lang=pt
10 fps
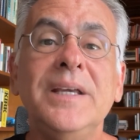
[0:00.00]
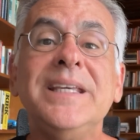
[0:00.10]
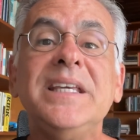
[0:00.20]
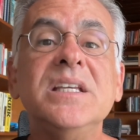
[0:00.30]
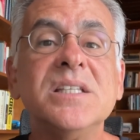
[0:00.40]

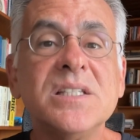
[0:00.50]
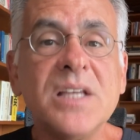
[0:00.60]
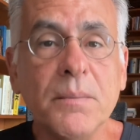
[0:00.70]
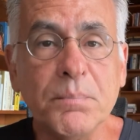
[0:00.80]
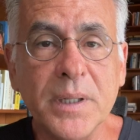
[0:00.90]
que
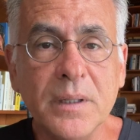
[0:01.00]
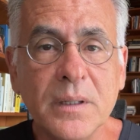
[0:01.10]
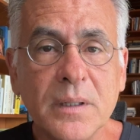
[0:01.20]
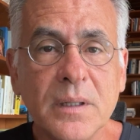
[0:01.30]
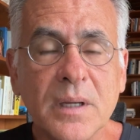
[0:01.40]
sempre
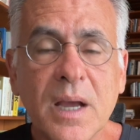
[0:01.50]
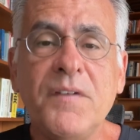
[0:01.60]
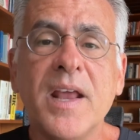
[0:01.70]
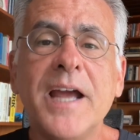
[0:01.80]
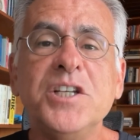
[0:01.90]

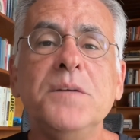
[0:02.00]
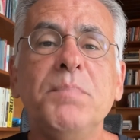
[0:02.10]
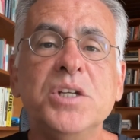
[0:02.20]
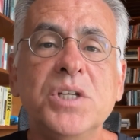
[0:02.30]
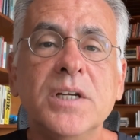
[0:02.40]
haverá de
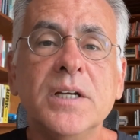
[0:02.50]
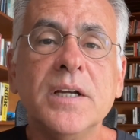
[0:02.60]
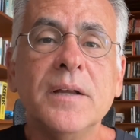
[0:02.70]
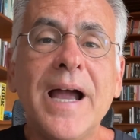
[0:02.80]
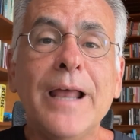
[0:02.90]
impedir
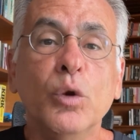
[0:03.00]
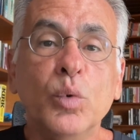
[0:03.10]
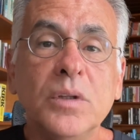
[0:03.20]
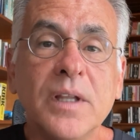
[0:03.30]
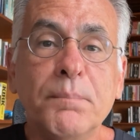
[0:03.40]
a
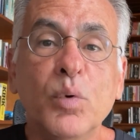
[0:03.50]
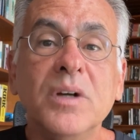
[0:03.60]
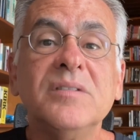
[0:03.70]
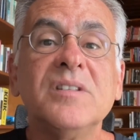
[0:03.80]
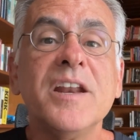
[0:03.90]
luta por
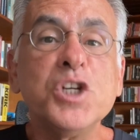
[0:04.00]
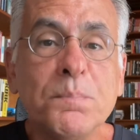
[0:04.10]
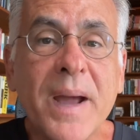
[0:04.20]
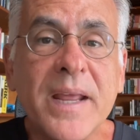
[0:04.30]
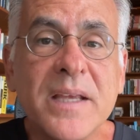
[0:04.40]

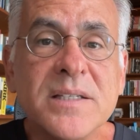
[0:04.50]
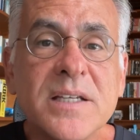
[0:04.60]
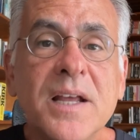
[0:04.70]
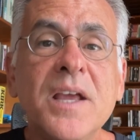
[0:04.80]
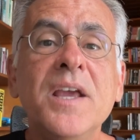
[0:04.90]

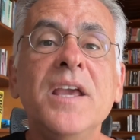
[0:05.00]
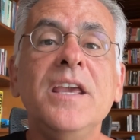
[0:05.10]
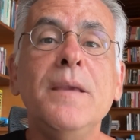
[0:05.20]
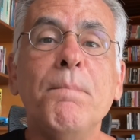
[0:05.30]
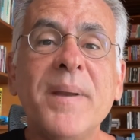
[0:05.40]
transparência
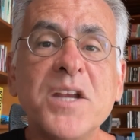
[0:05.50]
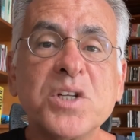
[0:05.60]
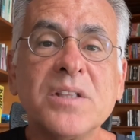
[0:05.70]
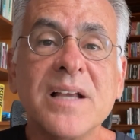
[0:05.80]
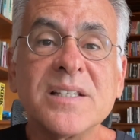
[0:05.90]
e
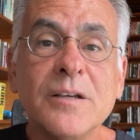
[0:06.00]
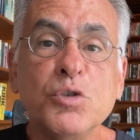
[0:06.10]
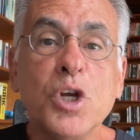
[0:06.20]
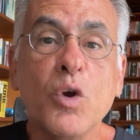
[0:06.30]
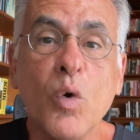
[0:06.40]
prestação
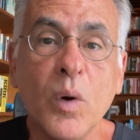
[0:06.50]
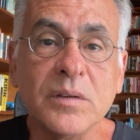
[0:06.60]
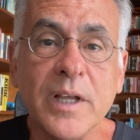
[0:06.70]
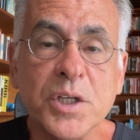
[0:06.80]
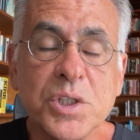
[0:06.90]
de
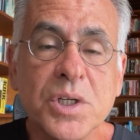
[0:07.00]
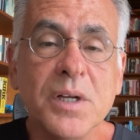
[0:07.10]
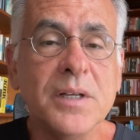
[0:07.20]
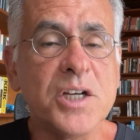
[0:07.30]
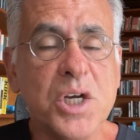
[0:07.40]
contas
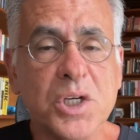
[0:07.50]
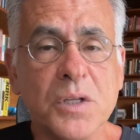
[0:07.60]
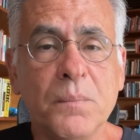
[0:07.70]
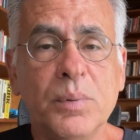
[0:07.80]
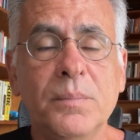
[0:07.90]
na
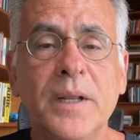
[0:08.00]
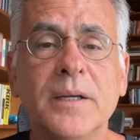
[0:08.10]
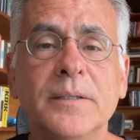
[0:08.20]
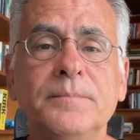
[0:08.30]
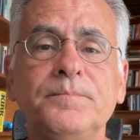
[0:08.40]
gestão pública.